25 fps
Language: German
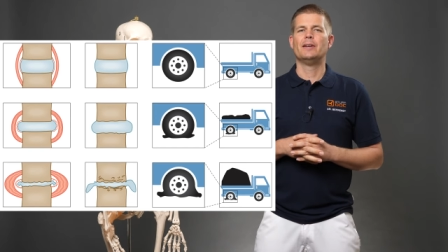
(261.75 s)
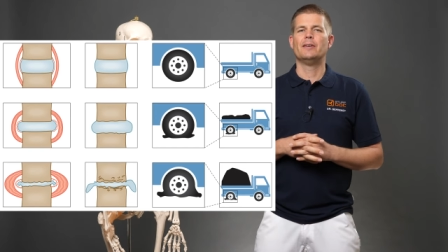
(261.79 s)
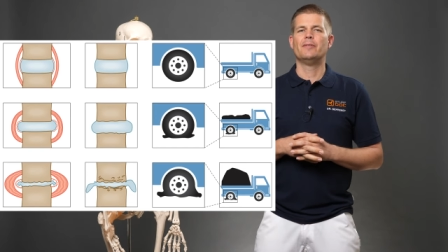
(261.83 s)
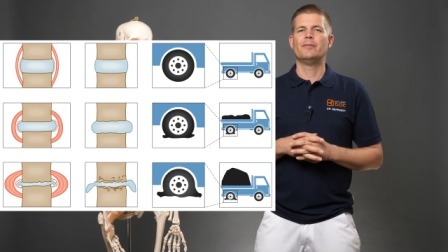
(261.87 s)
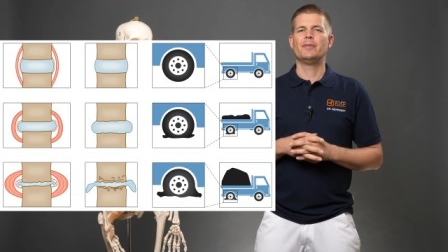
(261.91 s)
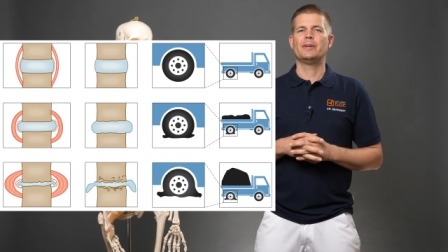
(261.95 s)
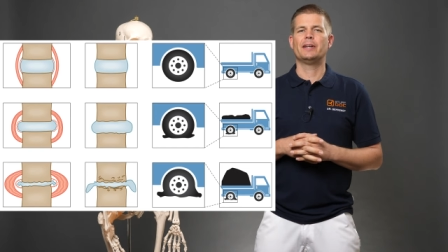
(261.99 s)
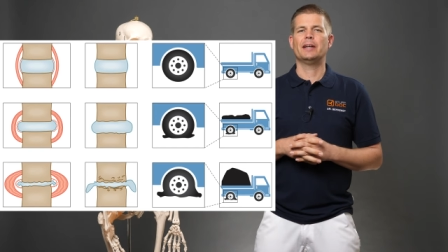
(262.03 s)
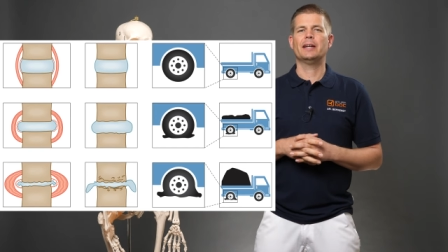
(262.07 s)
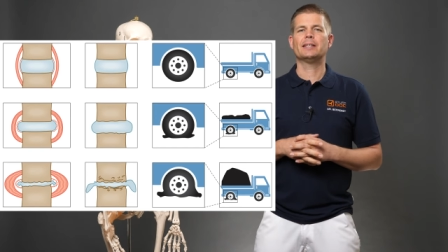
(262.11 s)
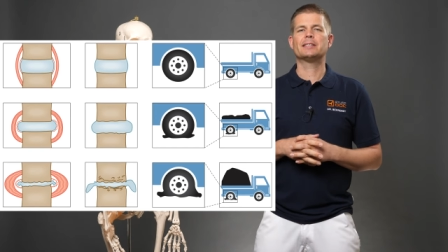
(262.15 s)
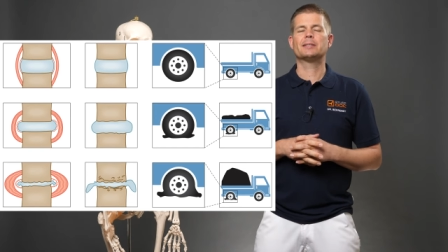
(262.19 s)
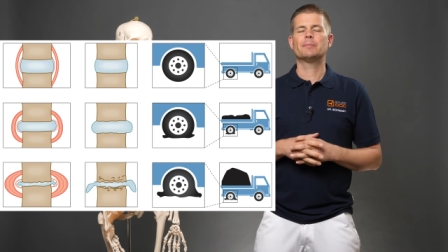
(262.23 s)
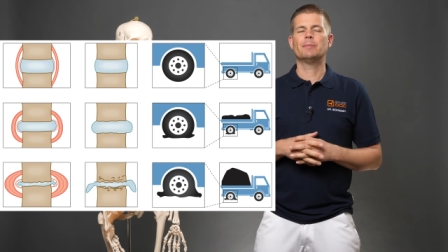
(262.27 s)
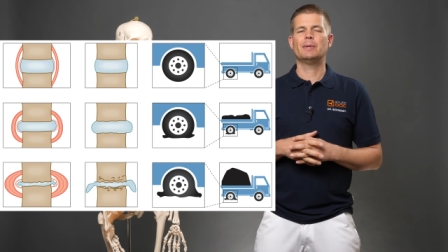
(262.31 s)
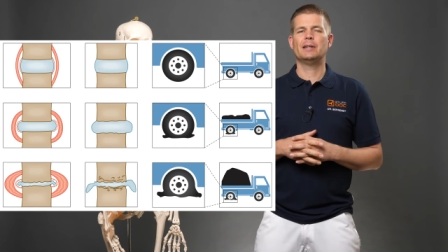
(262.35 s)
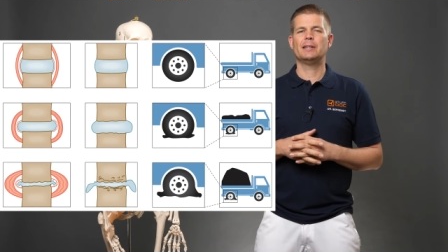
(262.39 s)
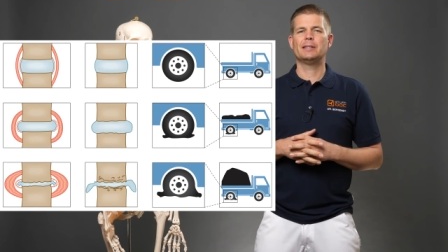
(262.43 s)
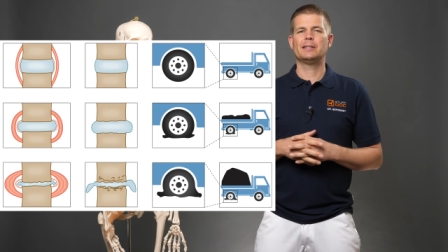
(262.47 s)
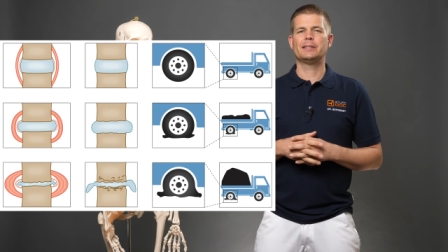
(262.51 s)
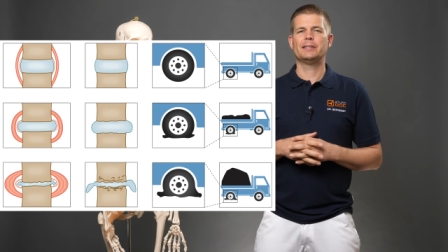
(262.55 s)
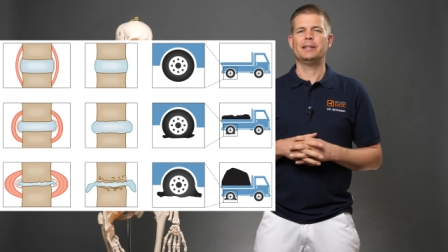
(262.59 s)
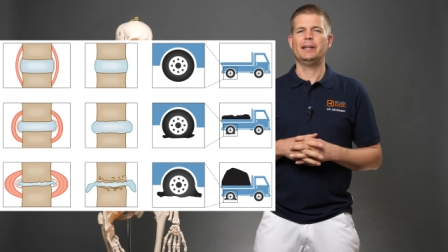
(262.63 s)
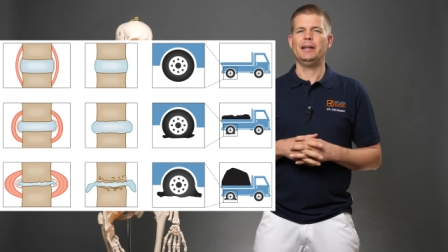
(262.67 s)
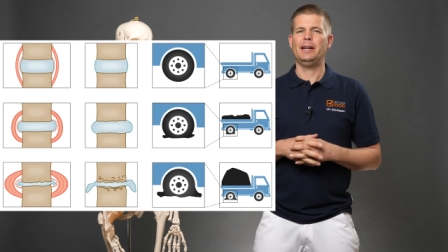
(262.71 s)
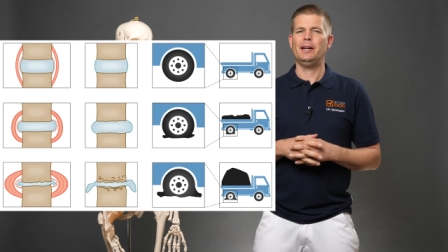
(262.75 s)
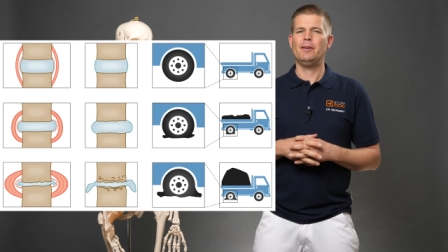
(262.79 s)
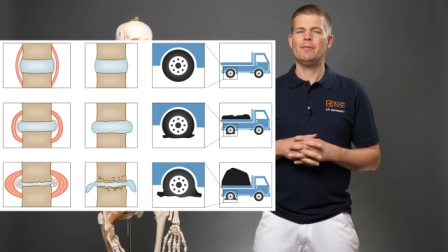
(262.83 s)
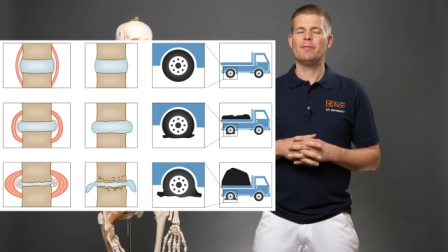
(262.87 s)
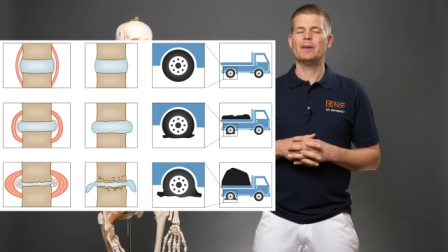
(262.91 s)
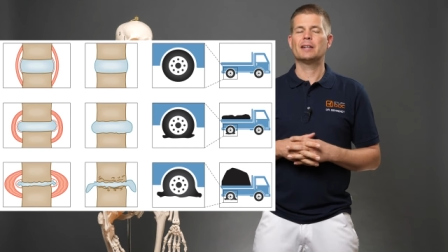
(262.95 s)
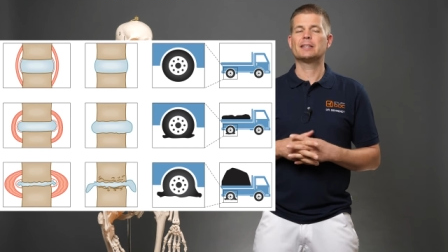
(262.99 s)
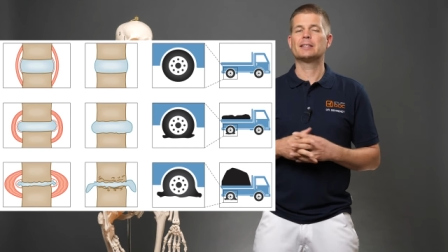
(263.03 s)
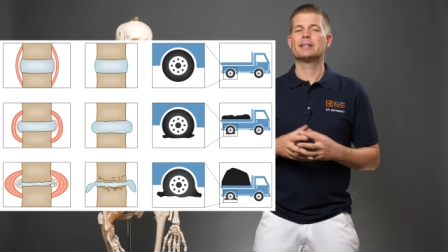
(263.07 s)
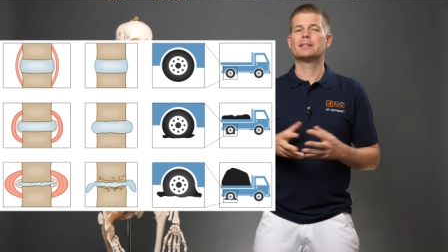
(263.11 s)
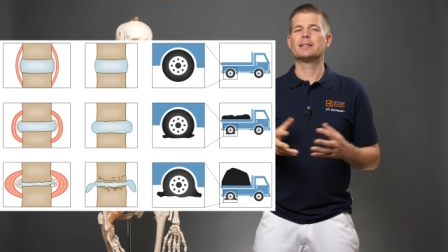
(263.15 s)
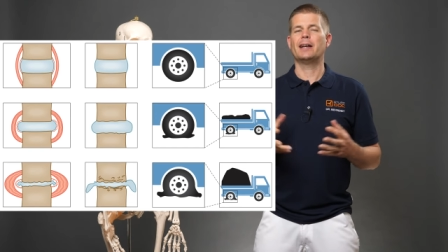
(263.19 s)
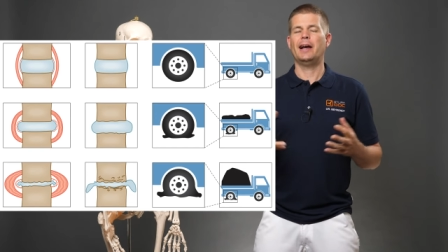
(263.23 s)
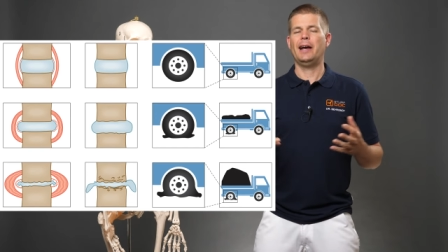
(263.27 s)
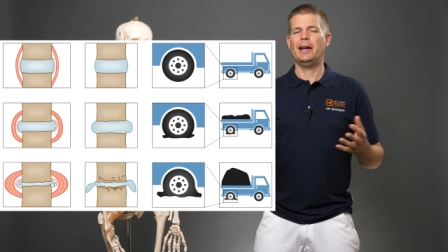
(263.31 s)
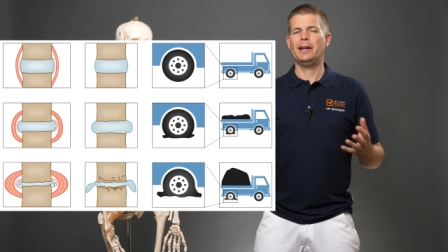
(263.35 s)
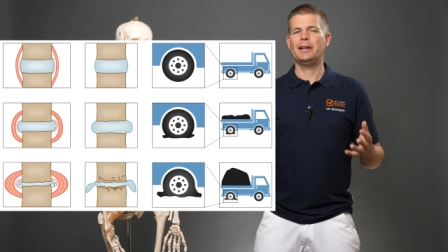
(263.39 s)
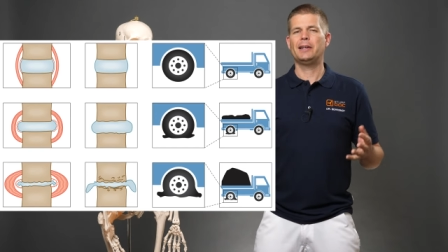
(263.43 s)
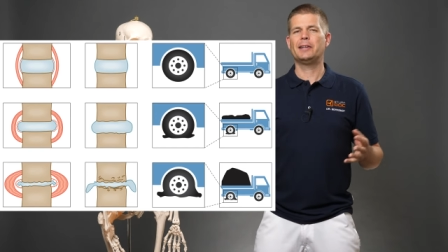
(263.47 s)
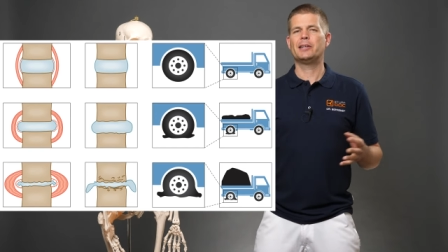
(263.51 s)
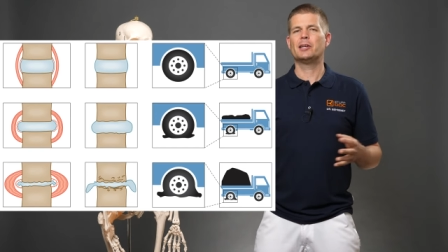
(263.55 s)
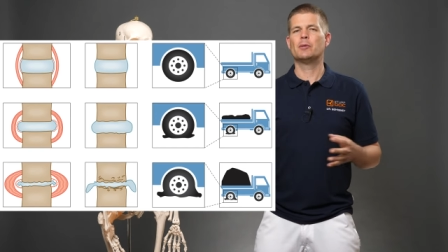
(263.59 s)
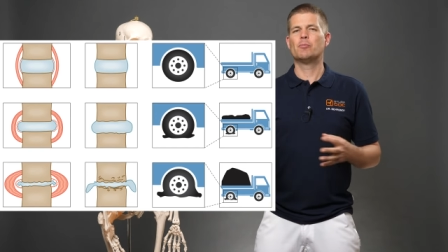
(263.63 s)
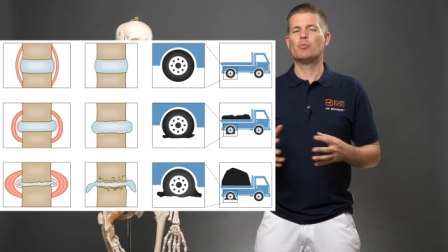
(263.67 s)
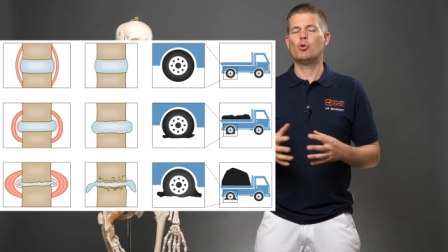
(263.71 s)
wir jetzt mal sehen, was das
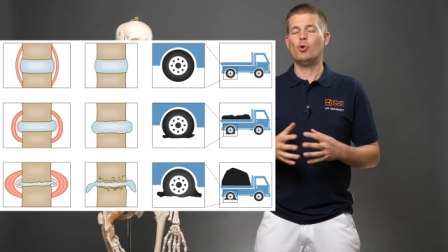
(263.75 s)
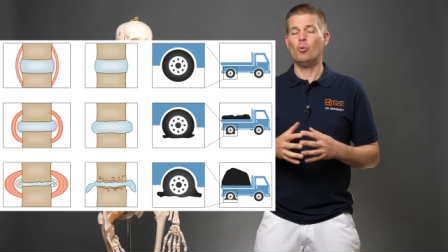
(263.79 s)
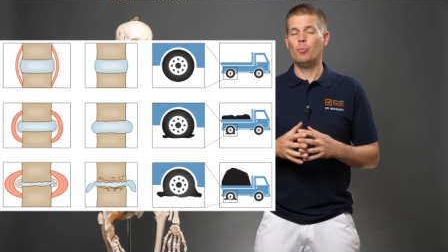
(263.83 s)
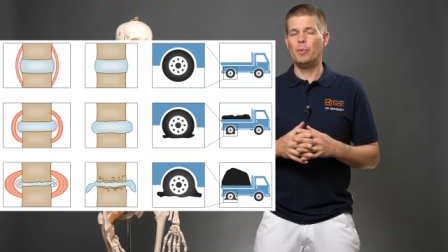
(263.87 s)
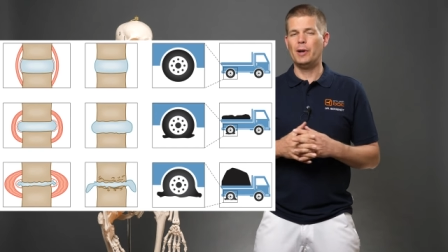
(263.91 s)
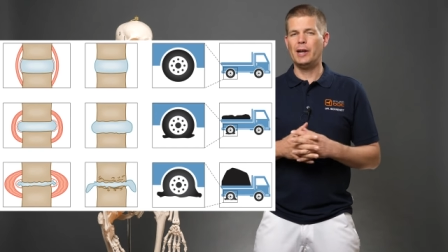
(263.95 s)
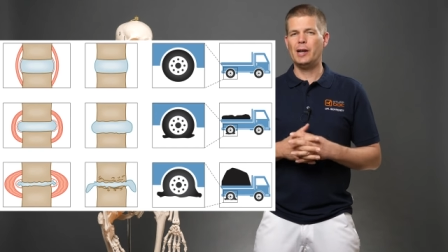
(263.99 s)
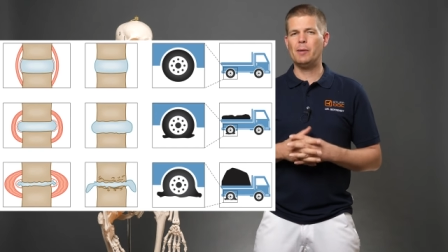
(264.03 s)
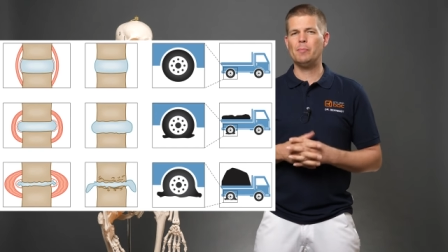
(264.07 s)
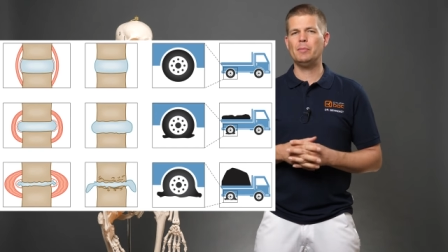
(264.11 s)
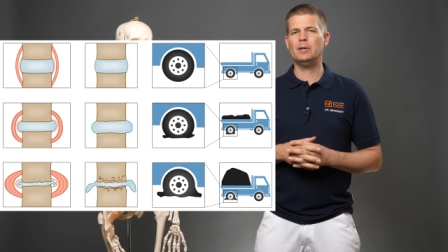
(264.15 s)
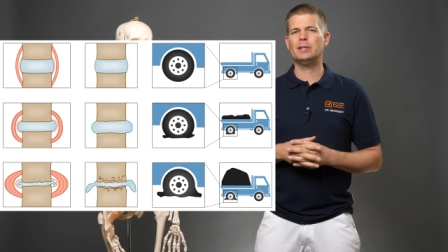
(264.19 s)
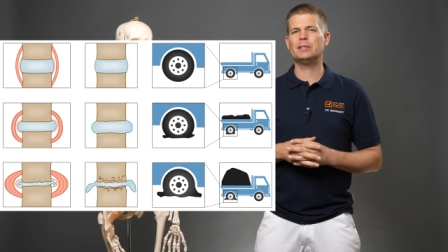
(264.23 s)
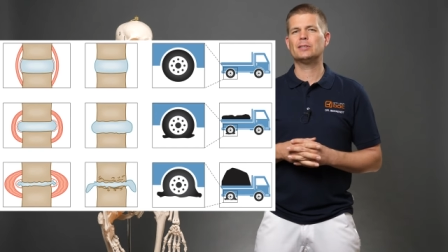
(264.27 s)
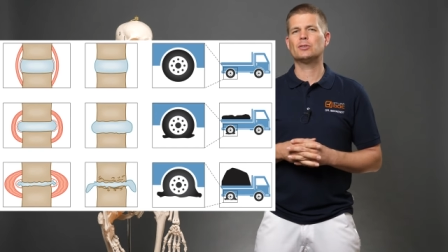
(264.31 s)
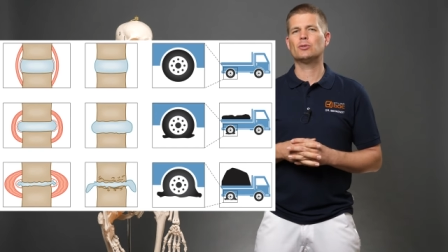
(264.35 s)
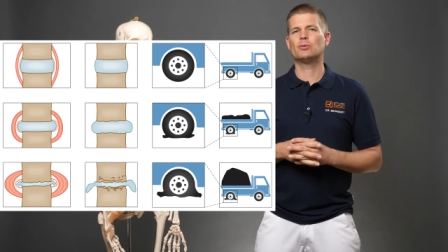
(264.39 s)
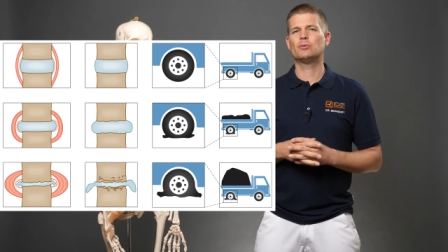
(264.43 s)
eigentliche Problem ist.